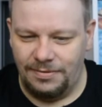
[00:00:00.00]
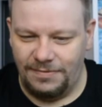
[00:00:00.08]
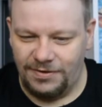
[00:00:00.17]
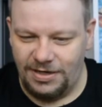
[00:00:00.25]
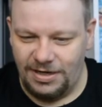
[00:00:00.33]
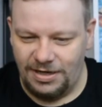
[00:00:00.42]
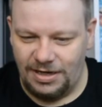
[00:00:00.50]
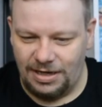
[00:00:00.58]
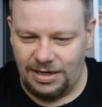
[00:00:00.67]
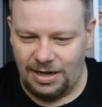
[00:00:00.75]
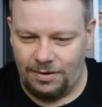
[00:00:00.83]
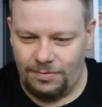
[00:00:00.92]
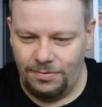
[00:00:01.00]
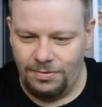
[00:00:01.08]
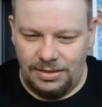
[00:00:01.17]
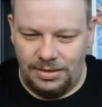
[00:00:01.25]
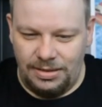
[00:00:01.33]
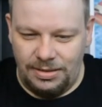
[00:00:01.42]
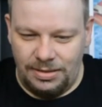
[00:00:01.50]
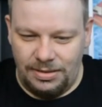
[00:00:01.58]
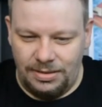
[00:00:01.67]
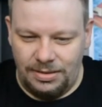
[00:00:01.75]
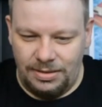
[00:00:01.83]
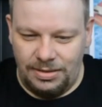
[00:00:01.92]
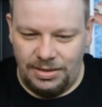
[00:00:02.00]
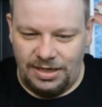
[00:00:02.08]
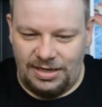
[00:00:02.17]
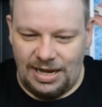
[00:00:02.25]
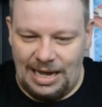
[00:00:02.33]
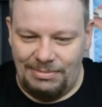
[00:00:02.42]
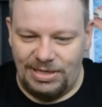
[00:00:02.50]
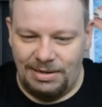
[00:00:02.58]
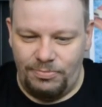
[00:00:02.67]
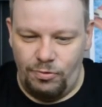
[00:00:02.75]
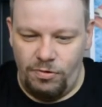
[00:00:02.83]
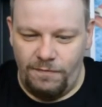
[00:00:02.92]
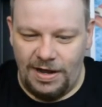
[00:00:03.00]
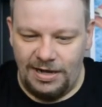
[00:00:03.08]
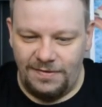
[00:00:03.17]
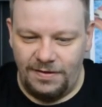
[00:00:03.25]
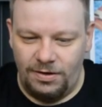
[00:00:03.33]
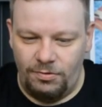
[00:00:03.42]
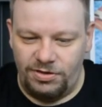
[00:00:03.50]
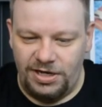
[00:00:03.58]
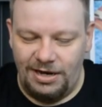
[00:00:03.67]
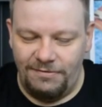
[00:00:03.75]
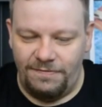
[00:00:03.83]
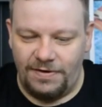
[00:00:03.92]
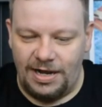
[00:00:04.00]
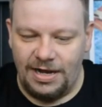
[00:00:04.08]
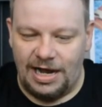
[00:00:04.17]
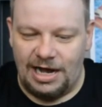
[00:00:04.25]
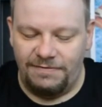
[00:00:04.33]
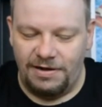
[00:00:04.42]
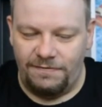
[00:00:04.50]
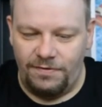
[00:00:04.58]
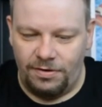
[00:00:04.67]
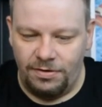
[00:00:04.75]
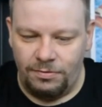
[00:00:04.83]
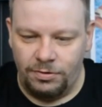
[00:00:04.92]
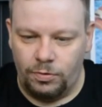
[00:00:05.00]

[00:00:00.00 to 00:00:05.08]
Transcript: was steht da? Kakao, äh, gekeimter Buchweizen, glutenfreie Haferflocken und